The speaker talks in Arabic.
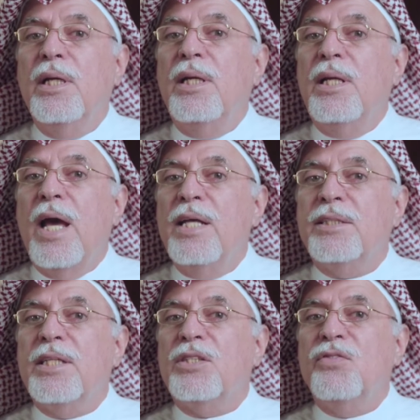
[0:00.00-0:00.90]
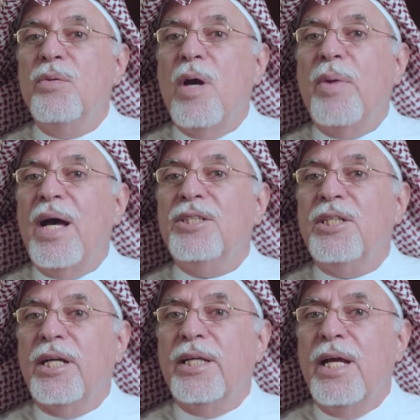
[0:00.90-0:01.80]
اللي أسس فيما بعد
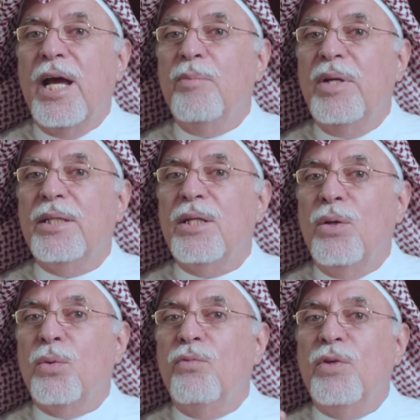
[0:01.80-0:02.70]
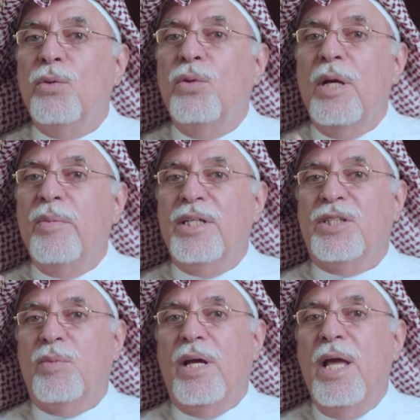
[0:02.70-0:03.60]
شركة حملت الحروف الأولى من
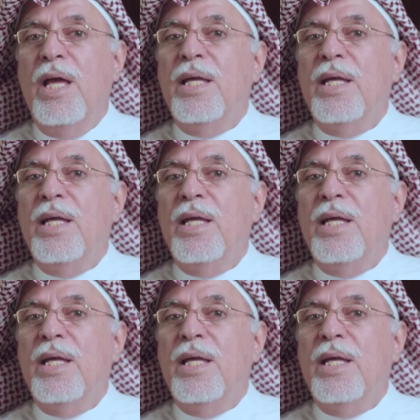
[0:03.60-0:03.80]
اسمه